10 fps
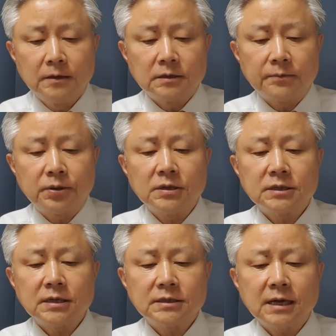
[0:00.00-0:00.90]
자,
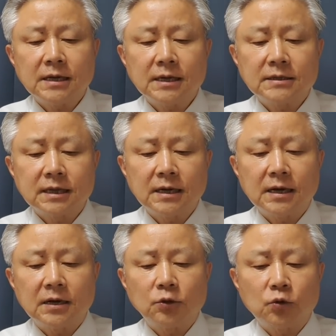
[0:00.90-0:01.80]
평생 자기가
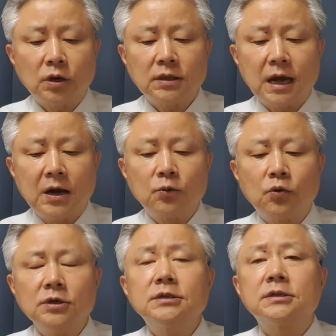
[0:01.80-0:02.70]
살아가는 동안
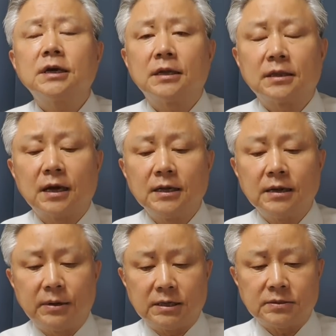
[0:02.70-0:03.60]
안고 있어야 했다. 이렇게
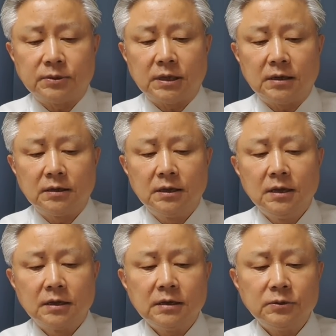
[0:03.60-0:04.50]
말했습니다.
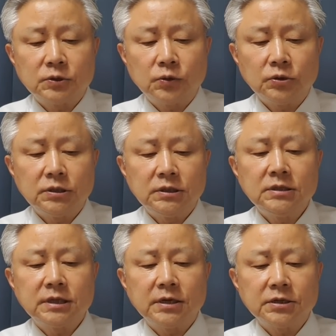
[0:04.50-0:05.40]
그러면서도
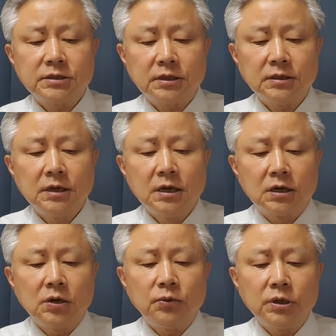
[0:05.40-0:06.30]
이재영 씨는
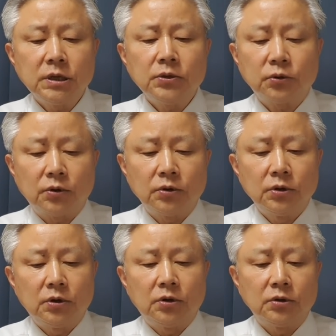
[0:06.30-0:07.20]
그 원인으로
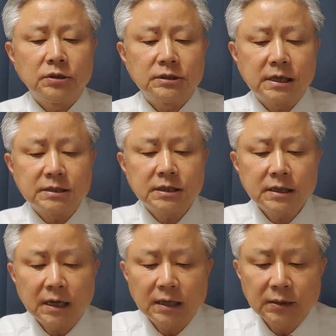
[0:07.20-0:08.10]
어,
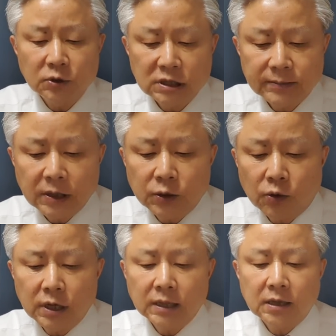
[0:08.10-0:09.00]
재선이가 너무 심한
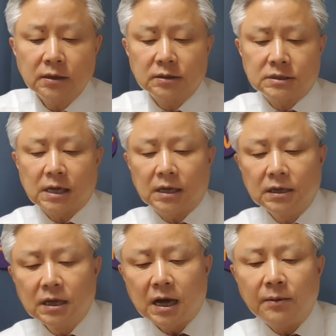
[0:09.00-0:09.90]
욕을 했던 것이다.
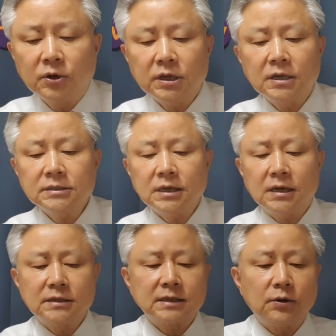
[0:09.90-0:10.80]
아무리 형제
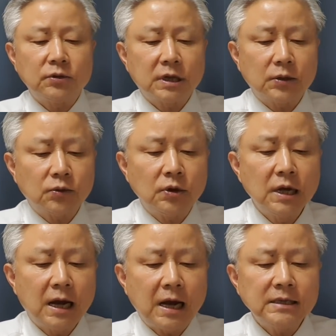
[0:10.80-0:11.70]
간에 싸우더라도
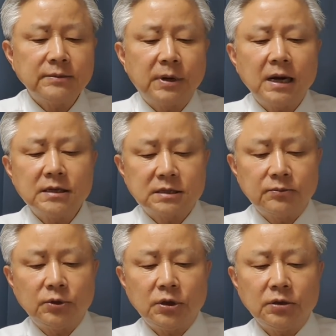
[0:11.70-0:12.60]
하지
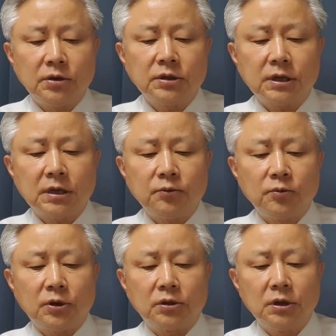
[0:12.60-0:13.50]
말았으면 어떻게
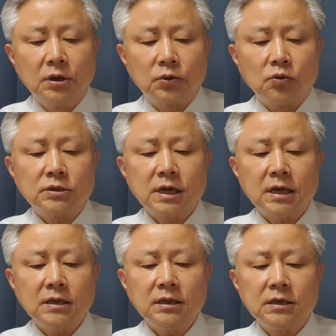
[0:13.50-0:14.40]
보면
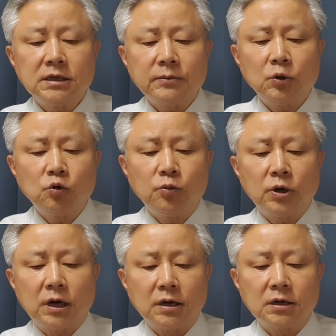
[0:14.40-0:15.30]
동생인 이재명
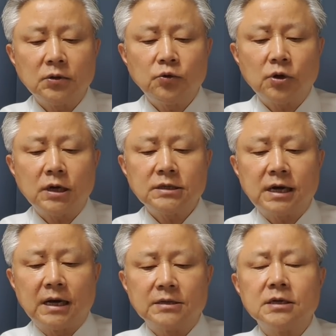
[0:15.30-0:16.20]
후보가 그런 욕까지
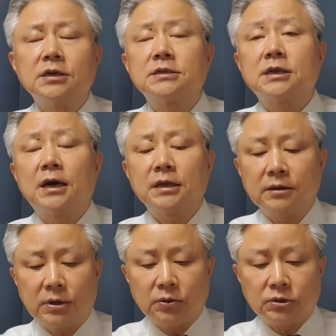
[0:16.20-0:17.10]
안 했을 것이다.
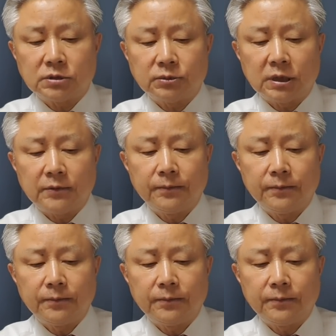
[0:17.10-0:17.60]
이렇게 말하고 있습니다.